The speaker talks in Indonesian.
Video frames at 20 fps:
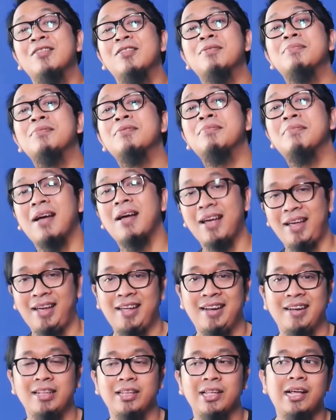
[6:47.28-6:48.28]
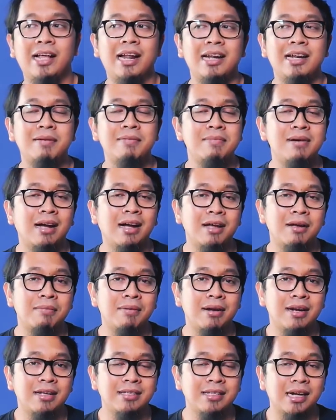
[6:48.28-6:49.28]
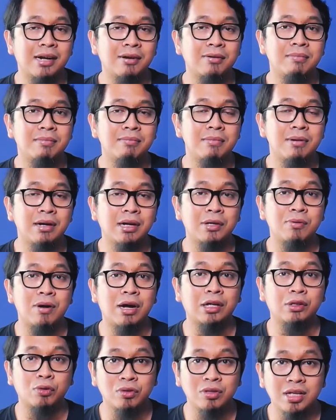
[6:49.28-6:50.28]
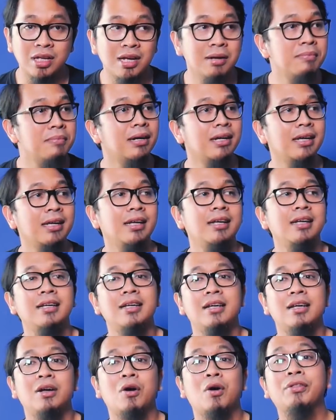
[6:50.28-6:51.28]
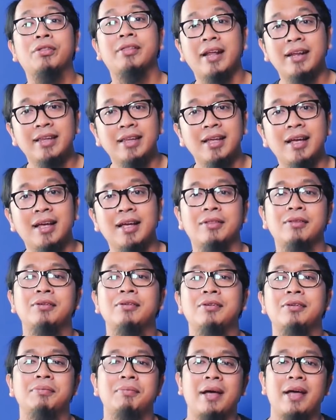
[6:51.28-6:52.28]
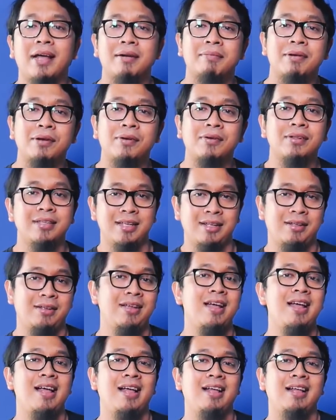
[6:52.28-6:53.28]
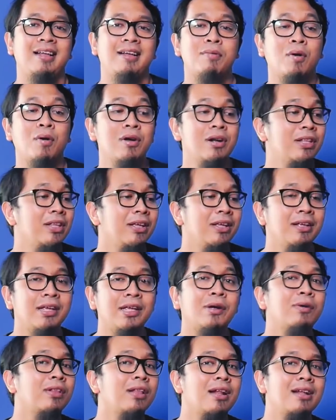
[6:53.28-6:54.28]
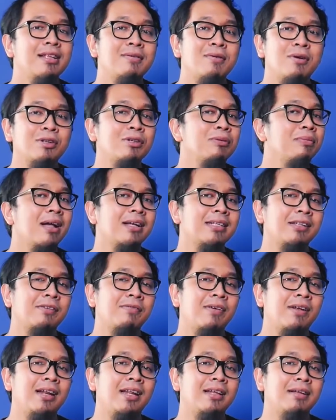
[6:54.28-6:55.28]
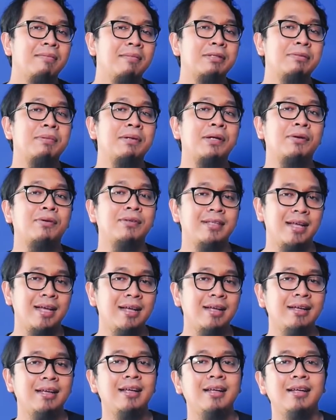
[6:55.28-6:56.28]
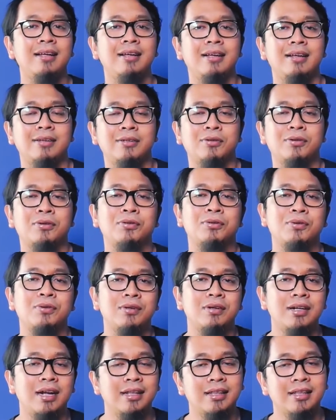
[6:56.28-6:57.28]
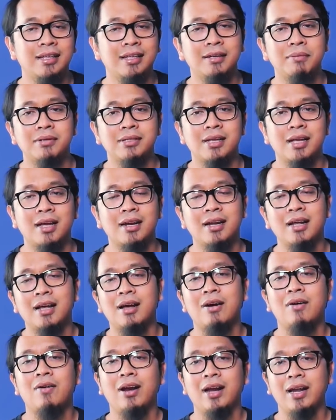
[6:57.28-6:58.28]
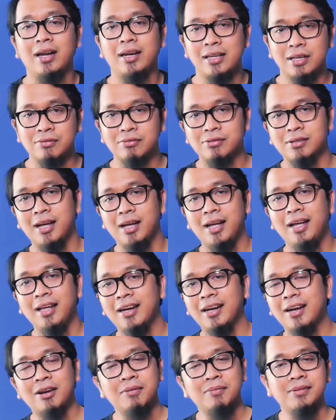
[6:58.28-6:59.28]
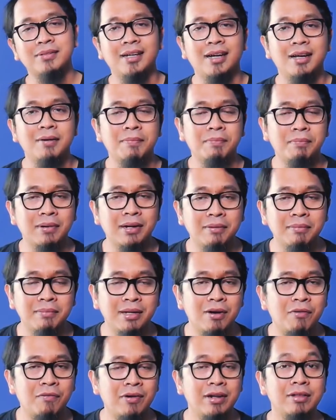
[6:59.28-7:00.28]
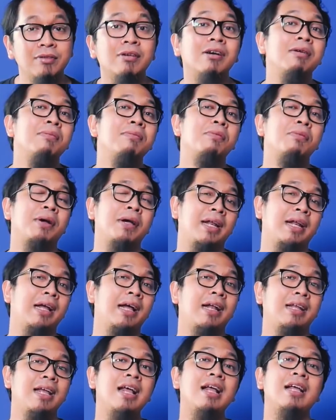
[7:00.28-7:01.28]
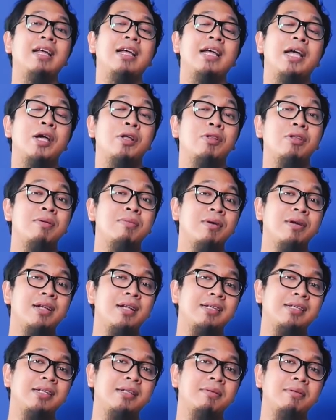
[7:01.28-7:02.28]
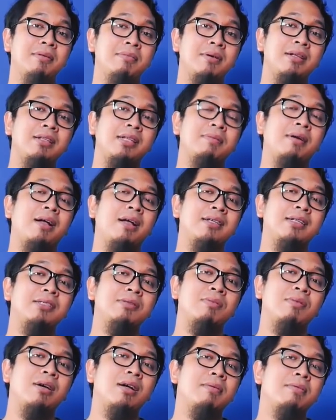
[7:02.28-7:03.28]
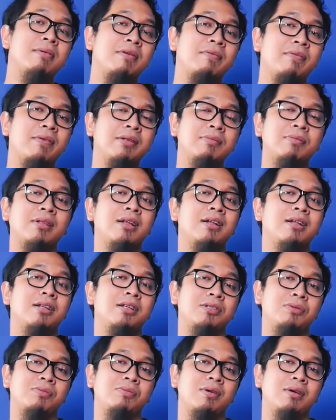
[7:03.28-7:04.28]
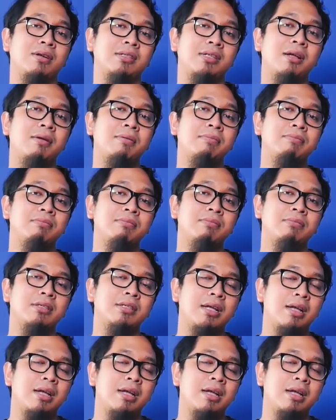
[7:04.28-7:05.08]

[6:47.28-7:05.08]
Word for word: YouTube pun main. Tinggal anda bagaimana cara bagi waktunya, bagi kontennya itu PR berikutnya ya. Monggo nanti ikutan aja workshop yang extreme funding base berikutnya ya. Syukur-syukur nanti bisa ada online-nya juga ya kalau misalkan pandemi offline itu nggak mungkin kan ya. Itu aja mungkin dari saya teman-teman. Terima kasih semoga manfaat buat Anda semua. Sampai,